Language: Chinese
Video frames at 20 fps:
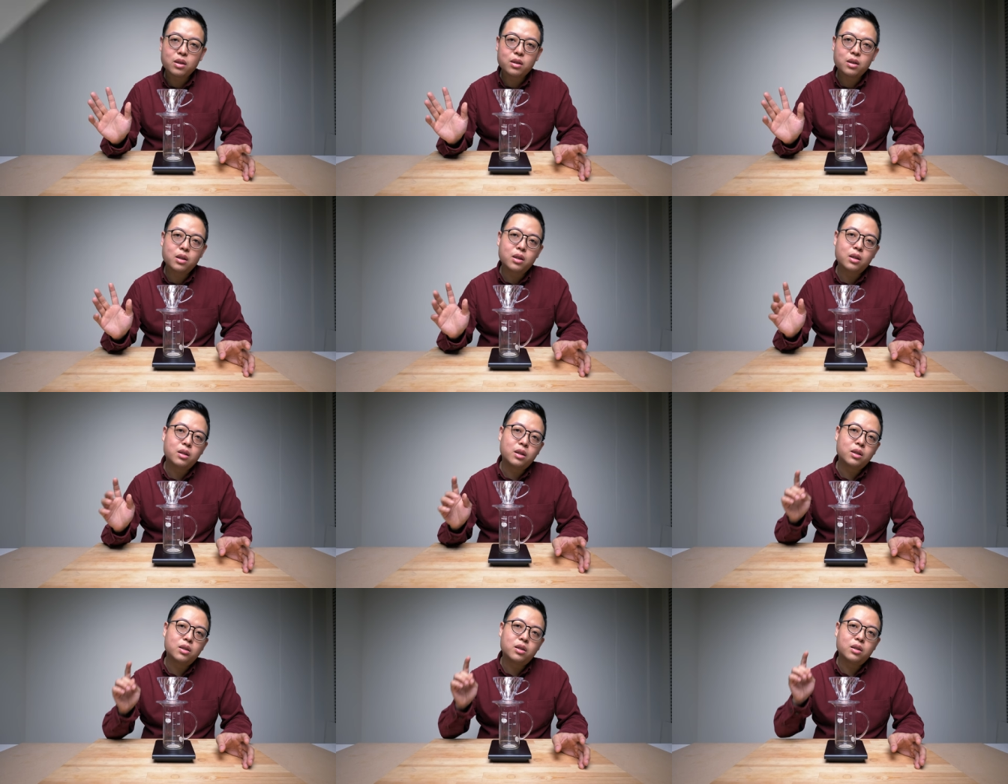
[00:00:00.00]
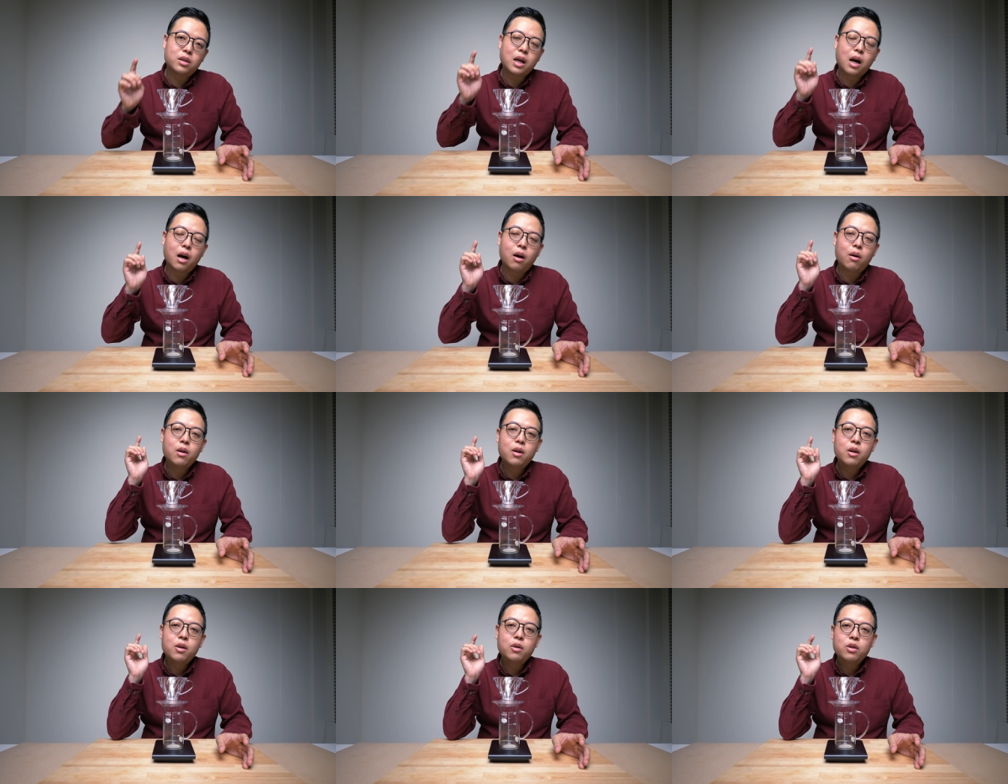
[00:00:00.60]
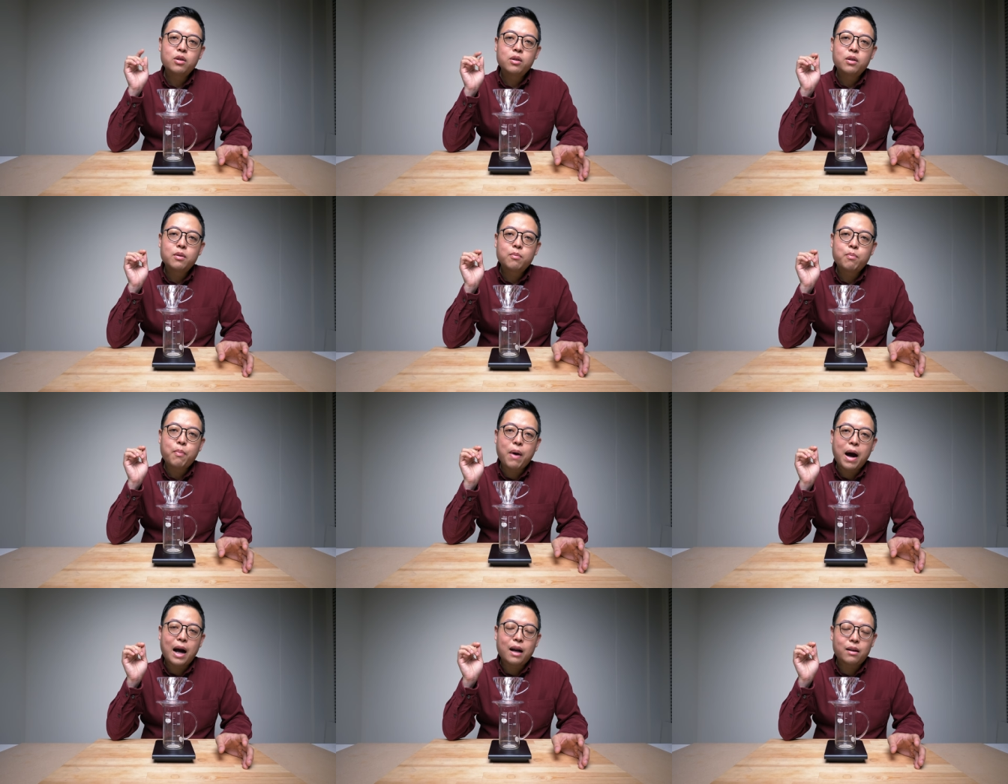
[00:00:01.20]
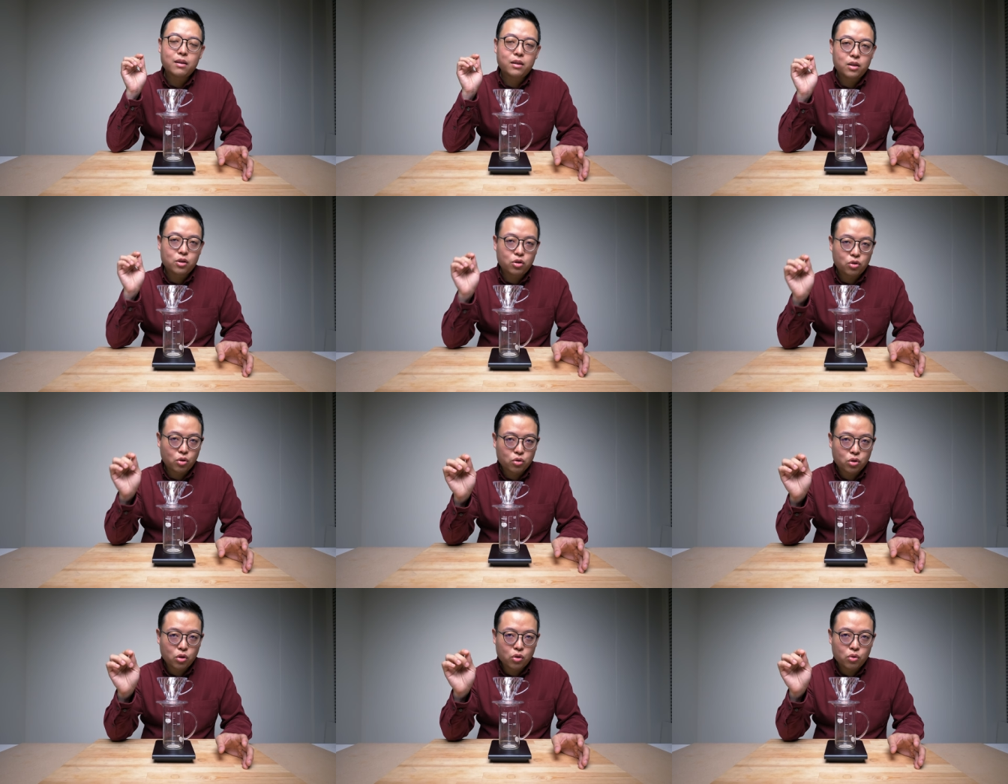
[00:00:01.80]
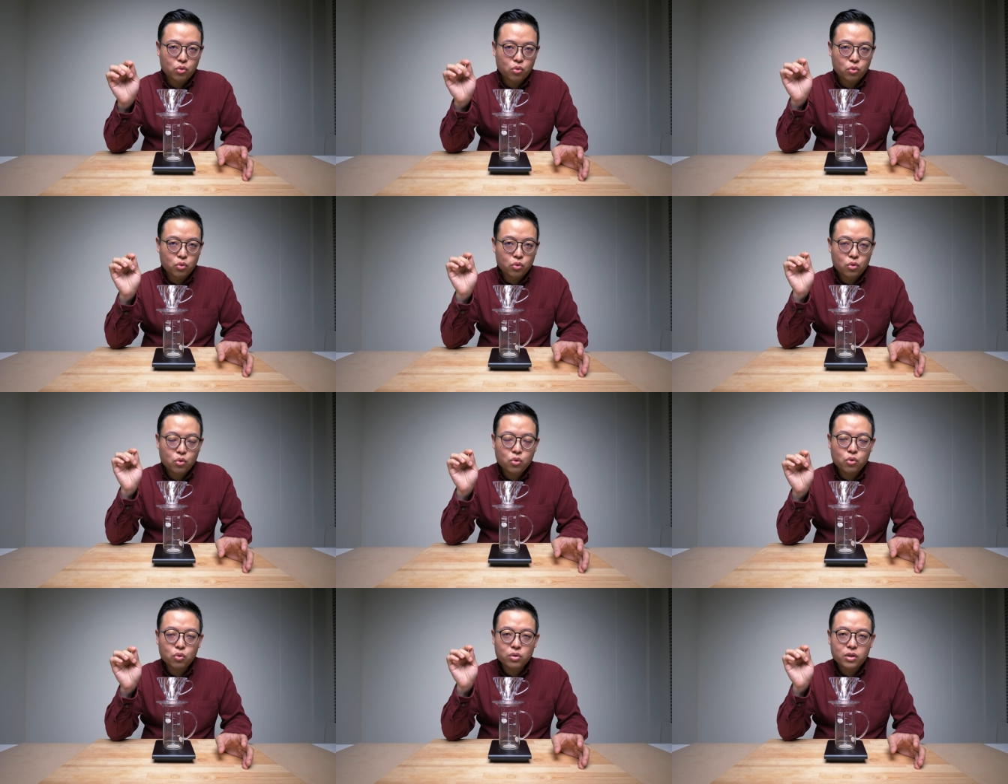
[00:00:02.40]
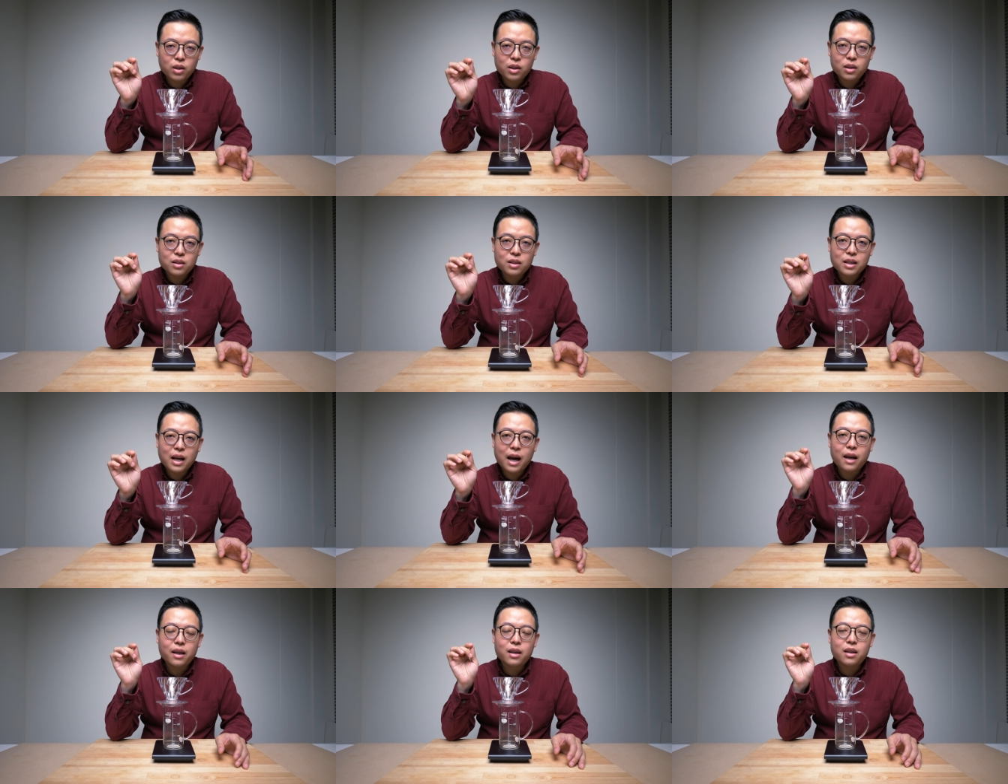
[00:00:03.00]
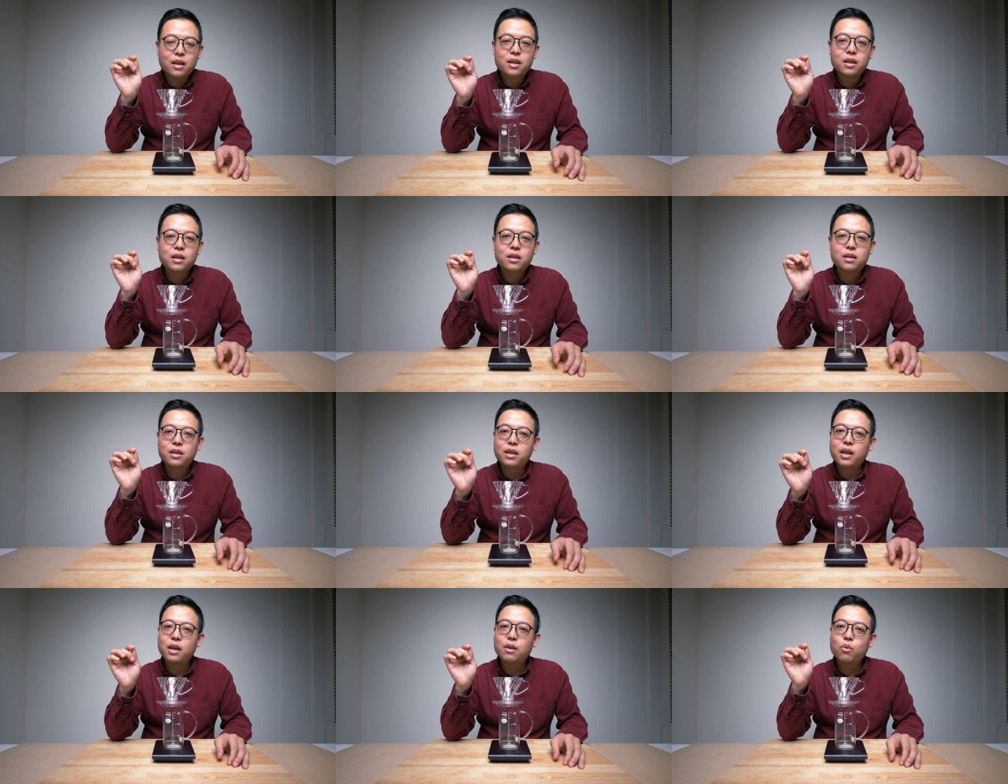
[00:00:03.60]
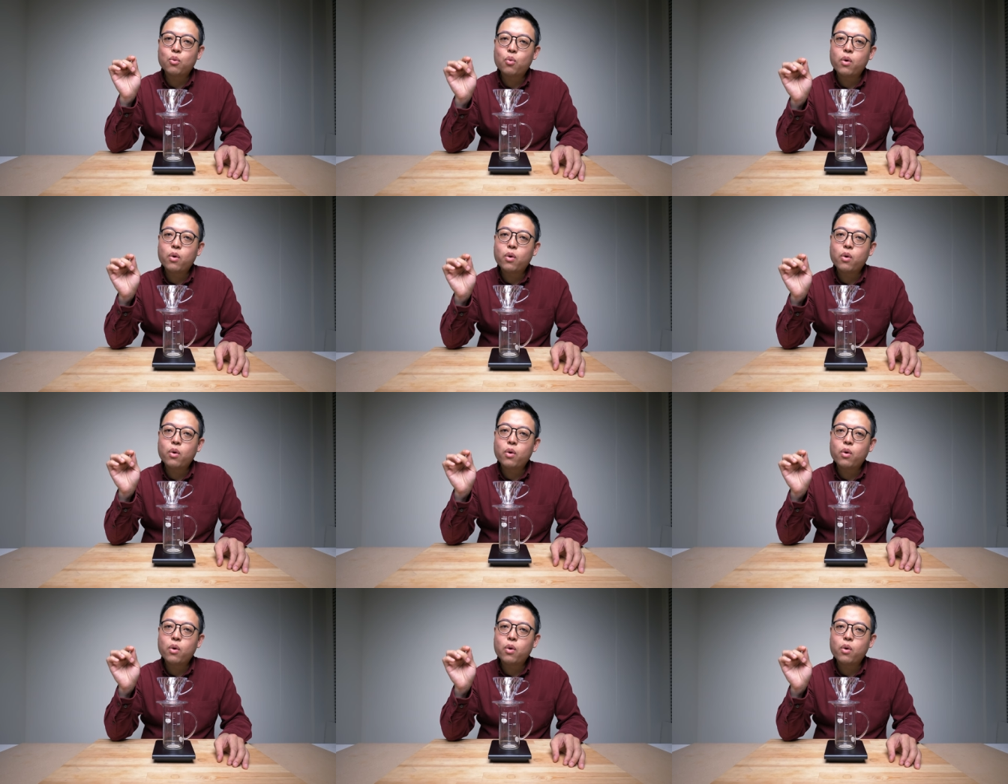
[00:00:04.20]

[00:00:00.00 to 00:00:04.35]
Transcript: 义呢，你只要把你的手冲壶固定在一个点